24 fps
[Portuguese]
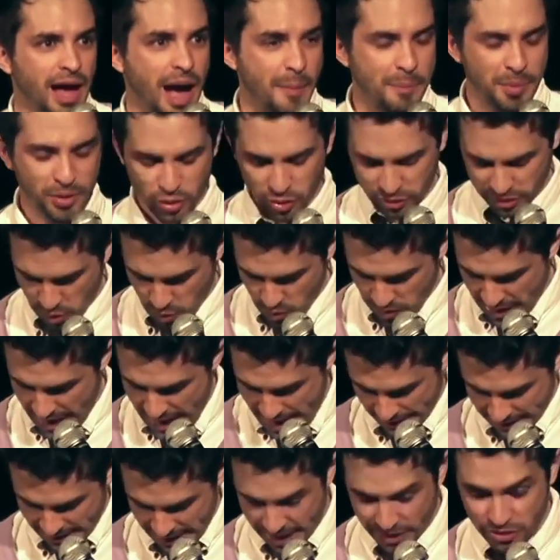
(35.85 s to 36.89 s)
A pessoa tem um
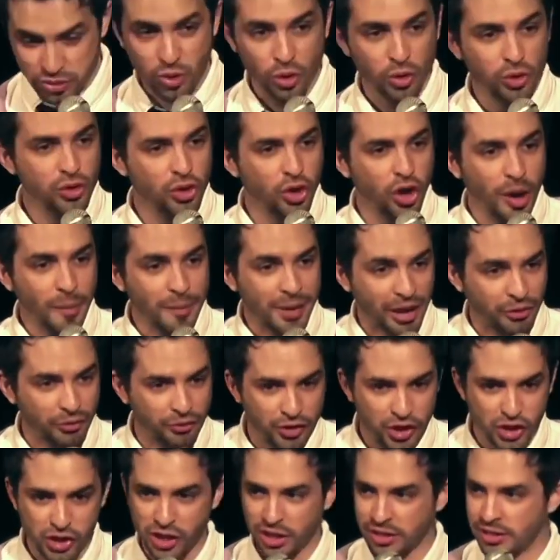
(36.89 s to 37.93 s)
cartaz com o um nome, a
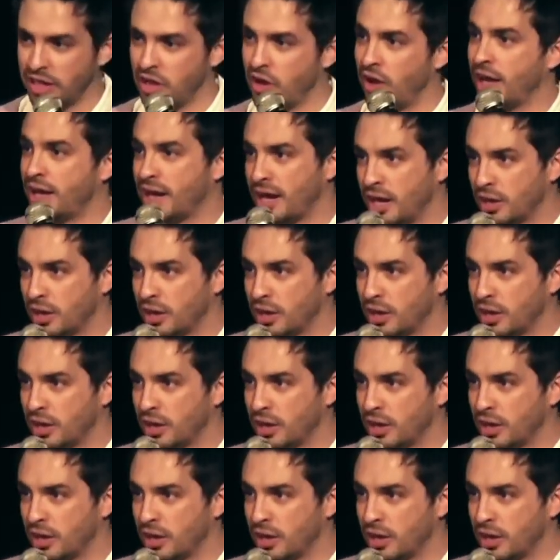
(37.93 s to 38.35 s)
ficha dele é uma